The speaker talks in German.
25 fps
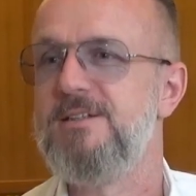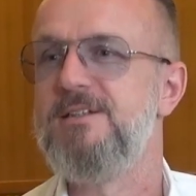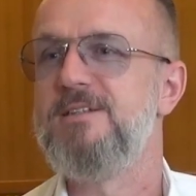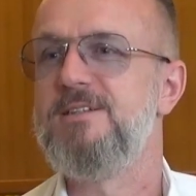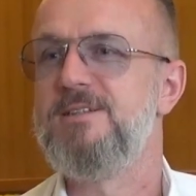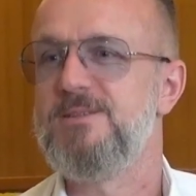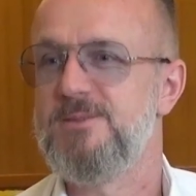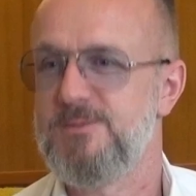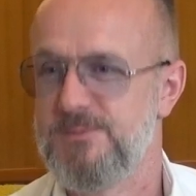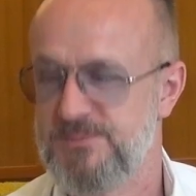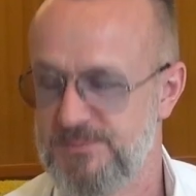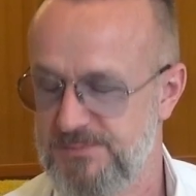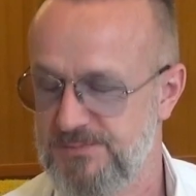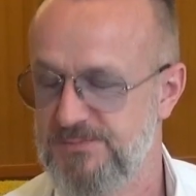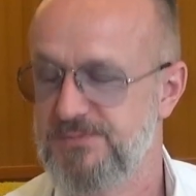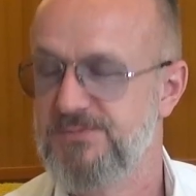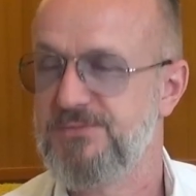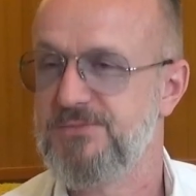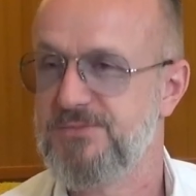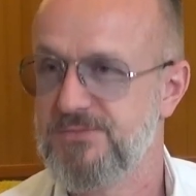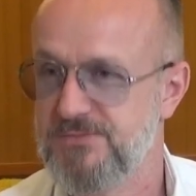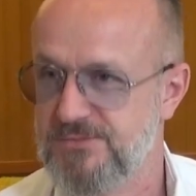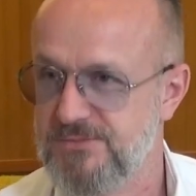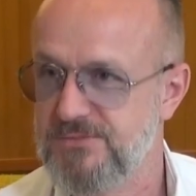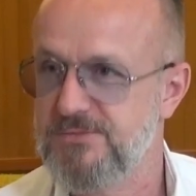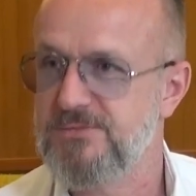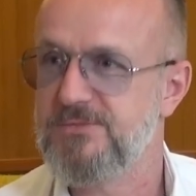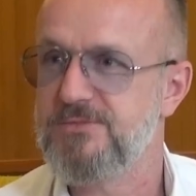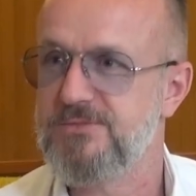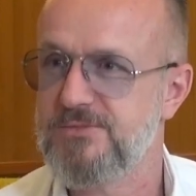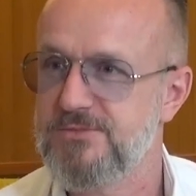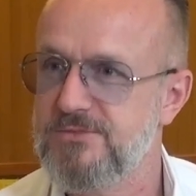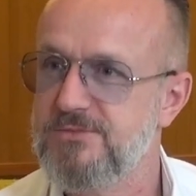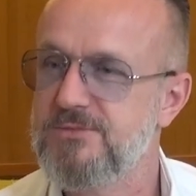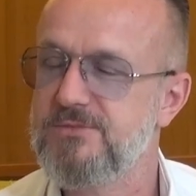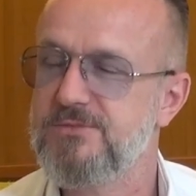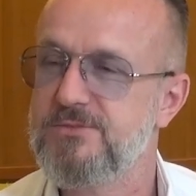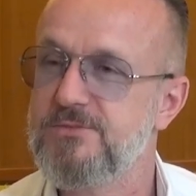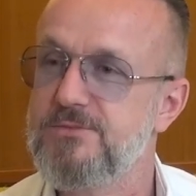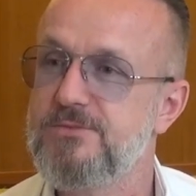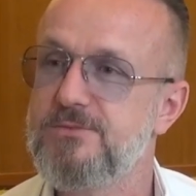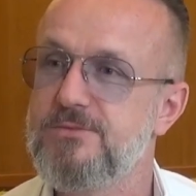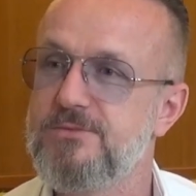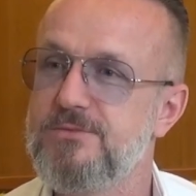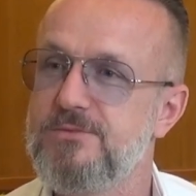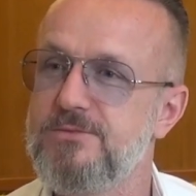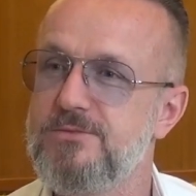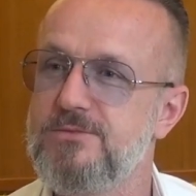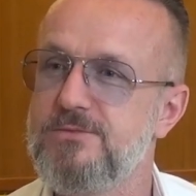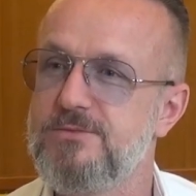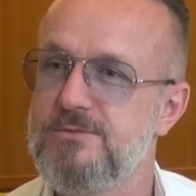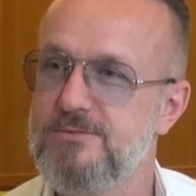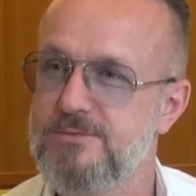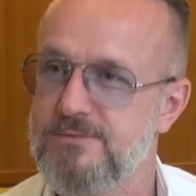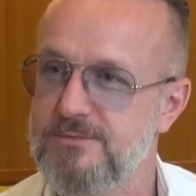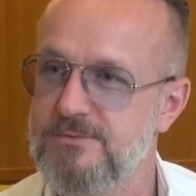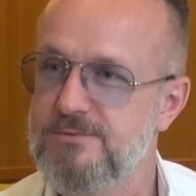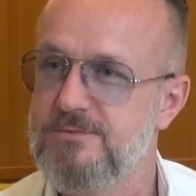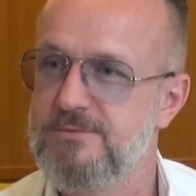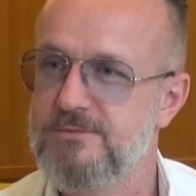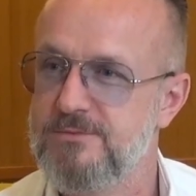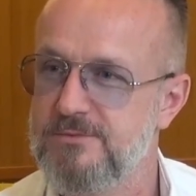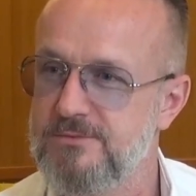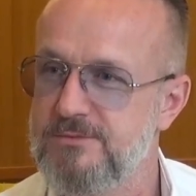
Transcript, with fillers: hat Enzyme, die bereits das Essen zersetzen und wenn